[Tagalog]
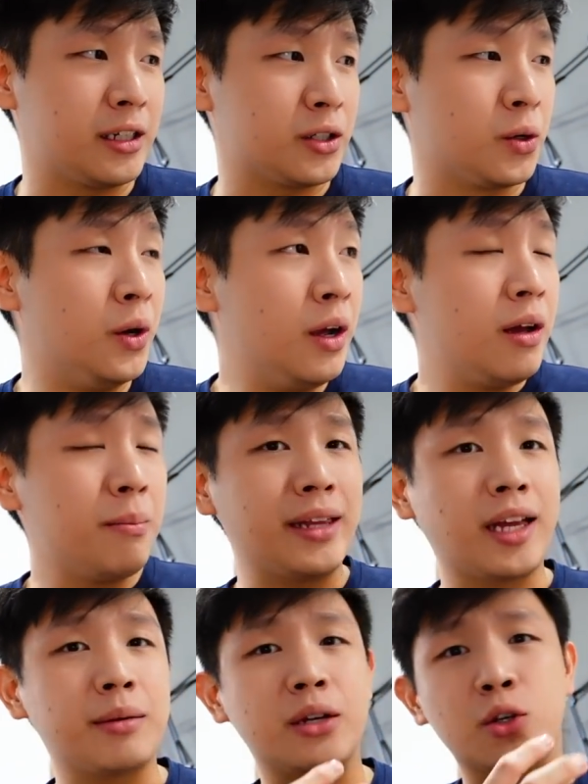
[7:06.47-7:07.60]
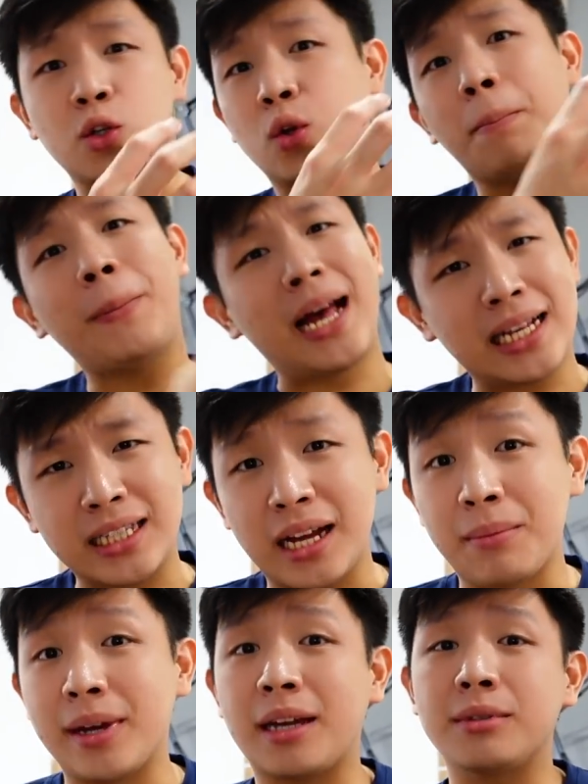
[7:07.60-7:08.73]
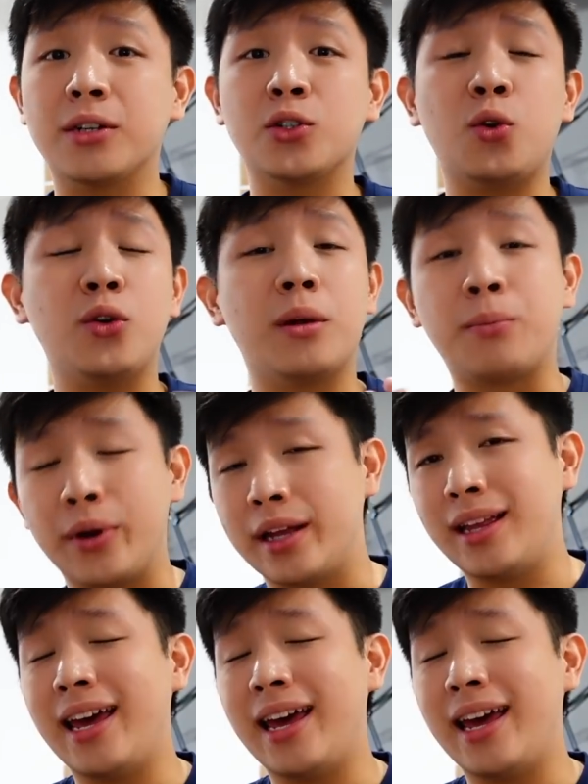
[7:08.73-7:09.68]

So, may times na gusto ko ng pasta, may times na gusto ko ng bread.